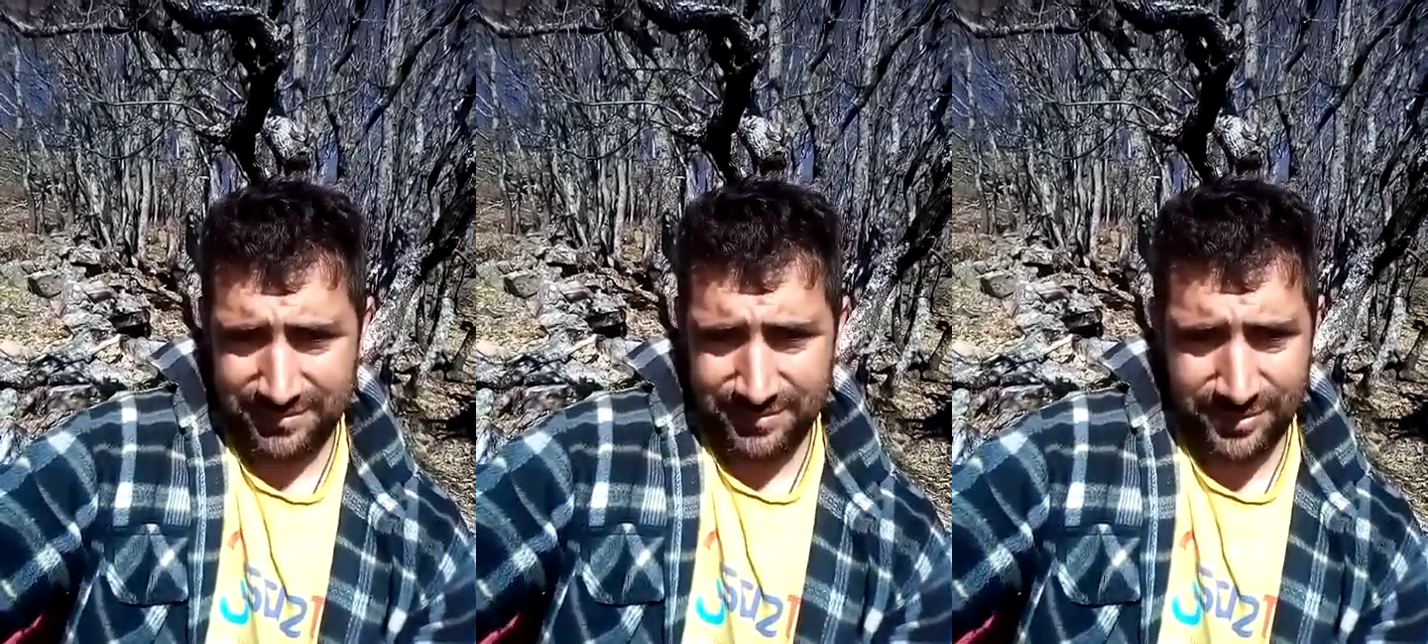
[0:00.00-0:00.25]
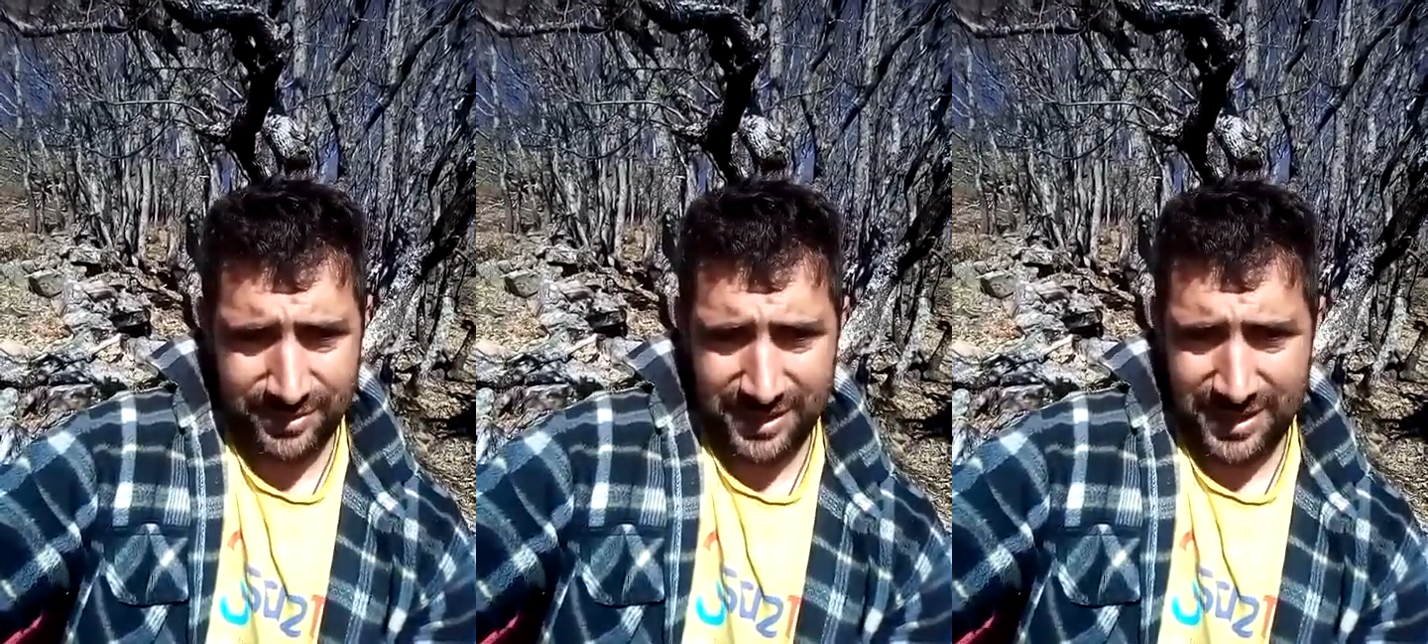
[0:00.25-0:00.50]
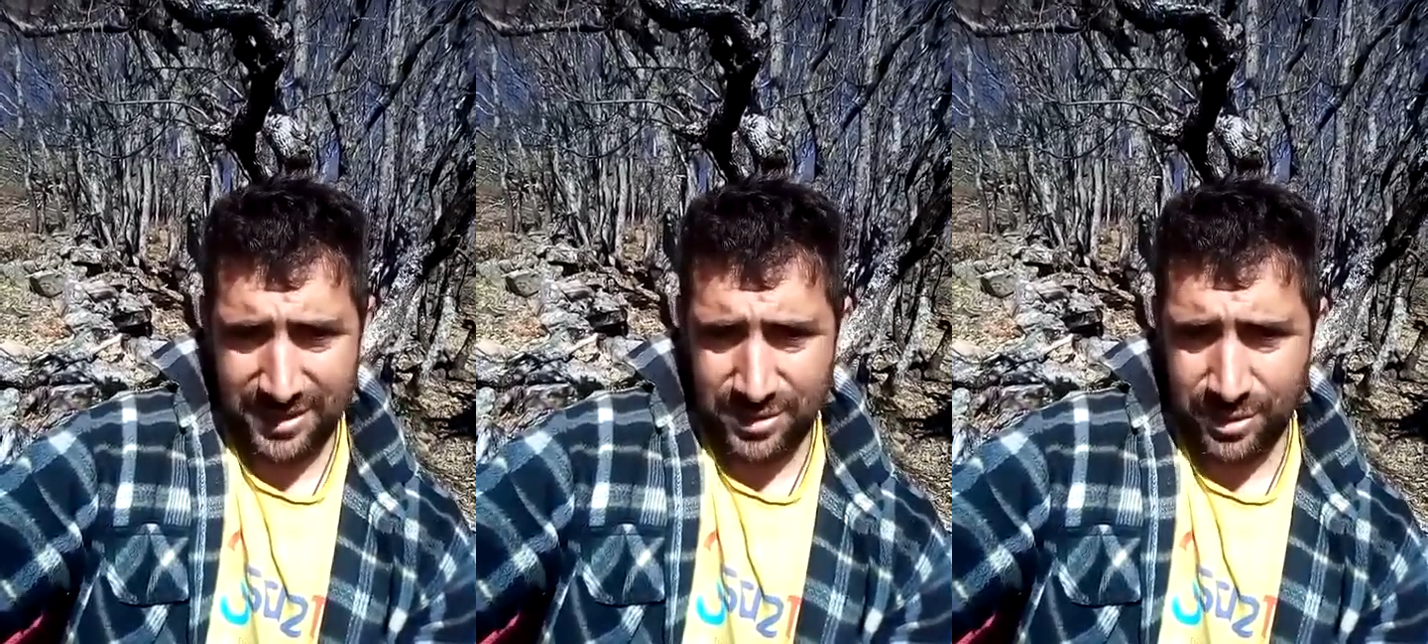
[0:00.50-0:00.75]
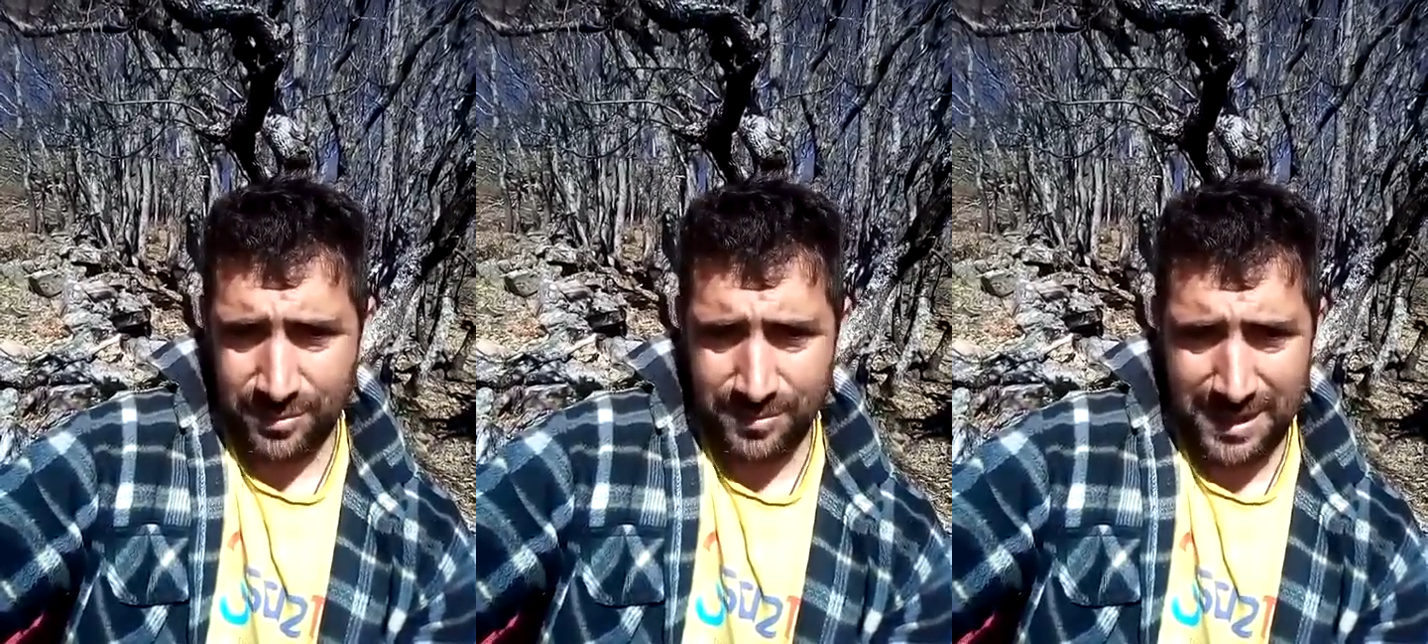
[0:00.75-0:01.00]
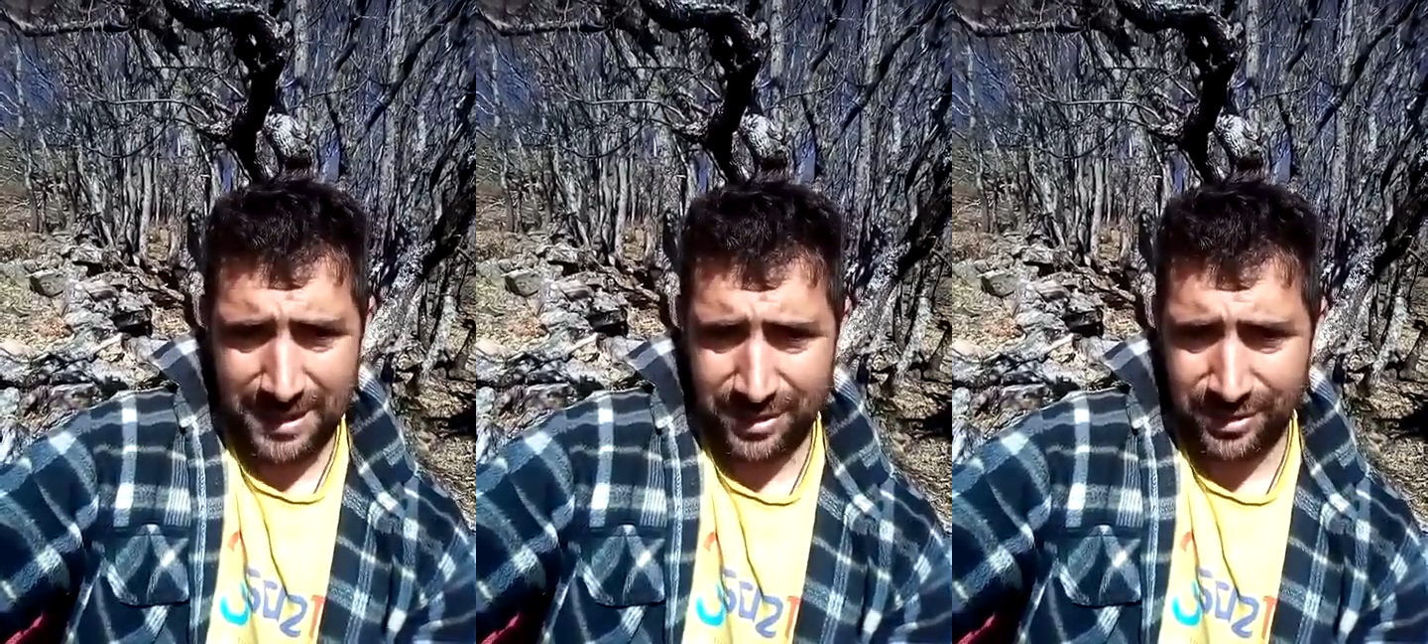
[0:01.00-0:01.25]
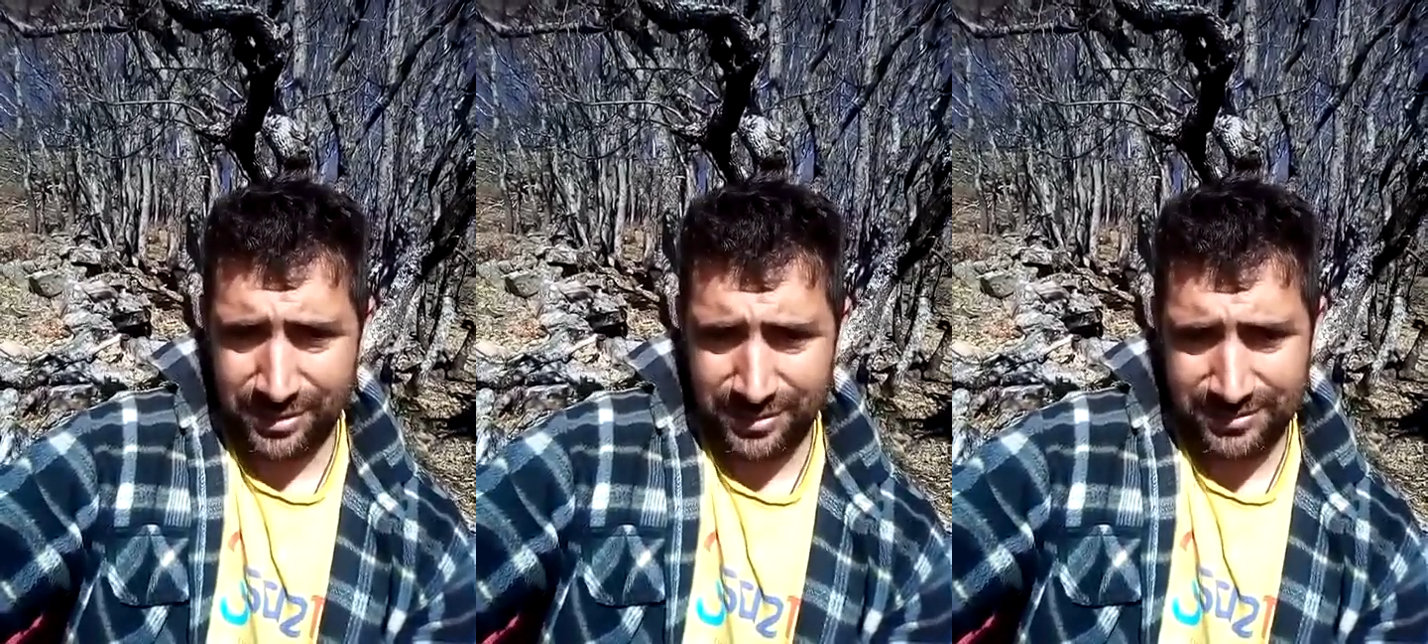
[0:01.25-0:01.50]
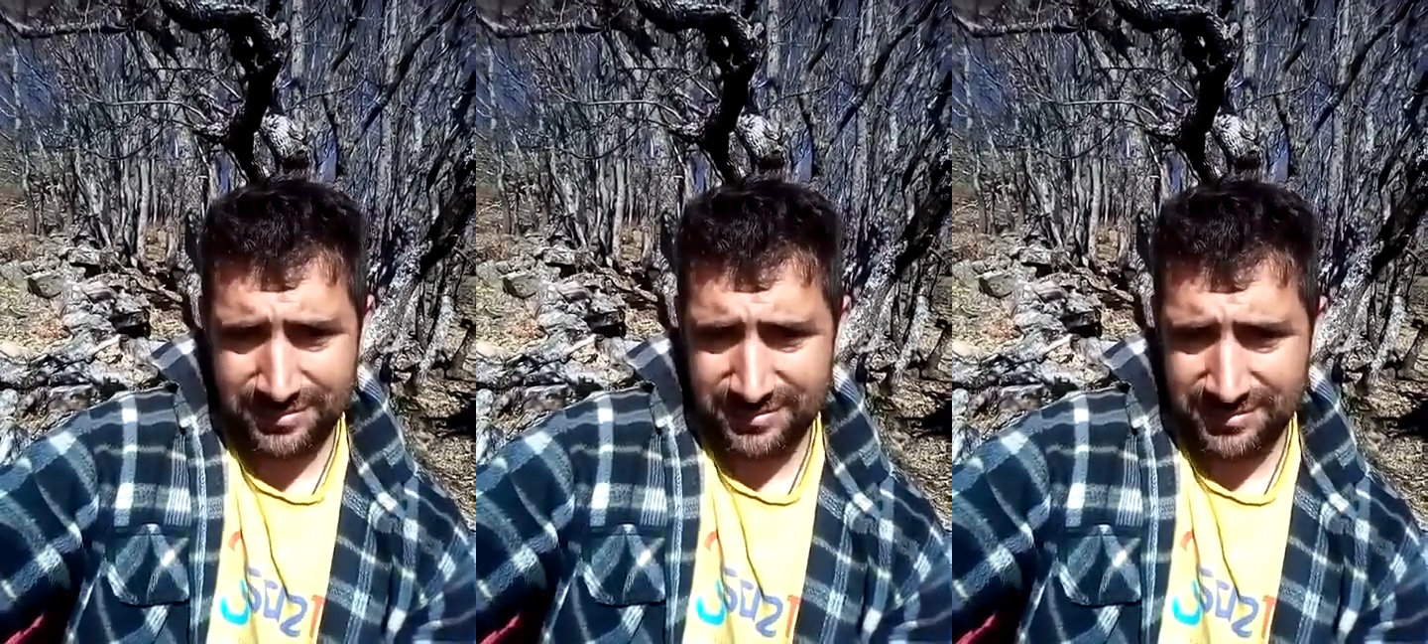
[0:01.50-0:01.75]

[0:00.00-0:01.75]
porque dos más dos